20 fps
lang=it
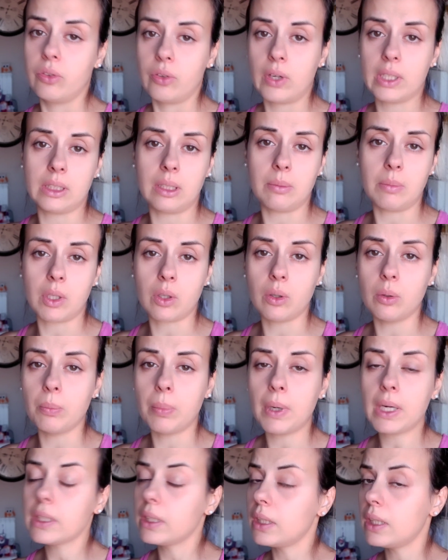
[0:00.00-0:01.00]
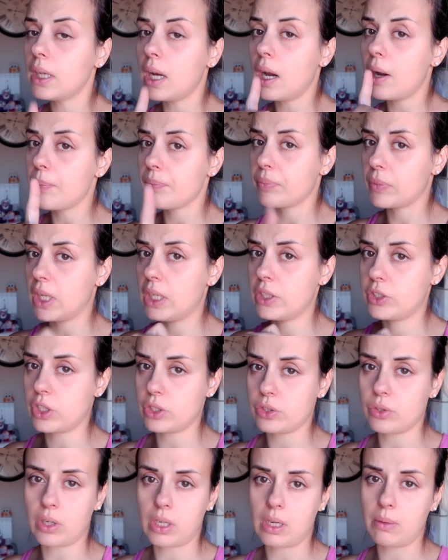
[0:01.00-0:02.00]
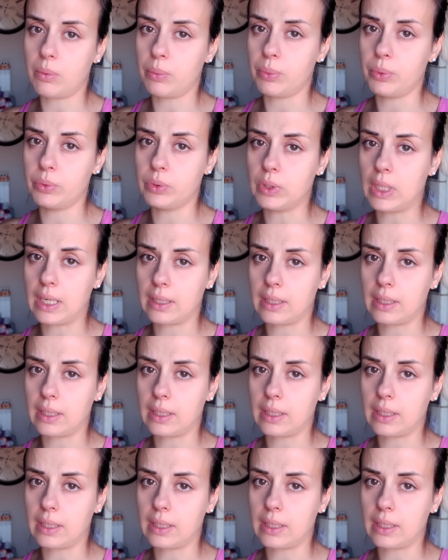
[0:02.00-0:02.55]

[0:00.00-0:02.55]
fatemi compagnia e ci aggiorniamo più